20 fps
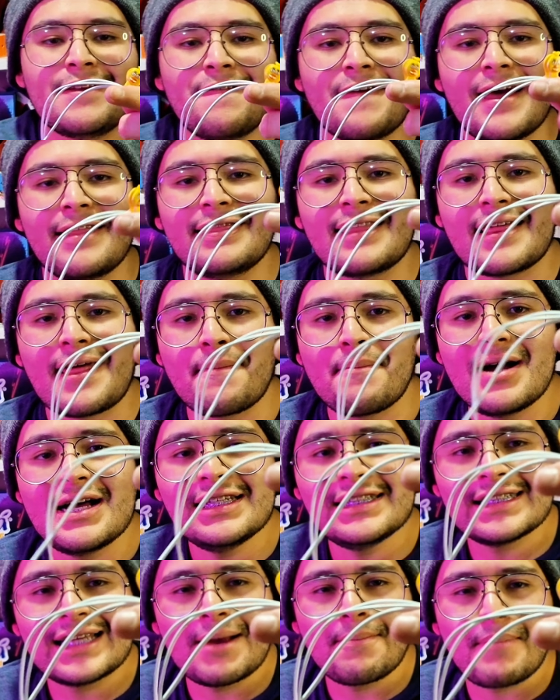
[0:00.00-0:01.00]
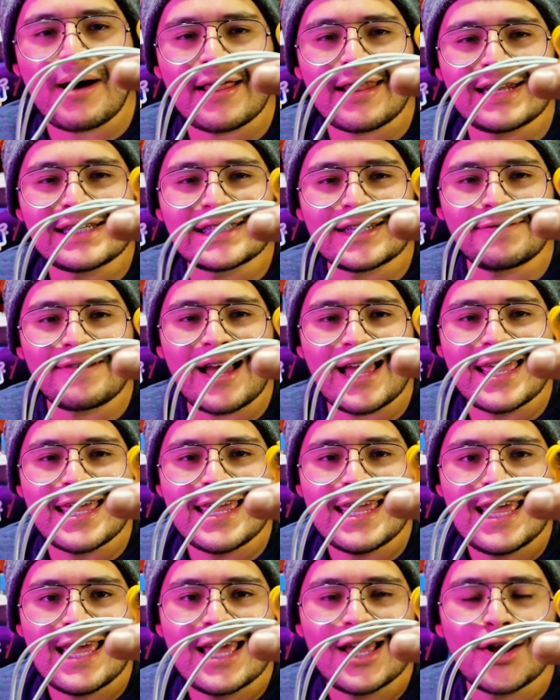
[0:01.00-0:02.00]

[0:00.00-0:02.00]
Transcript: vean nada más qué padre se ve ahí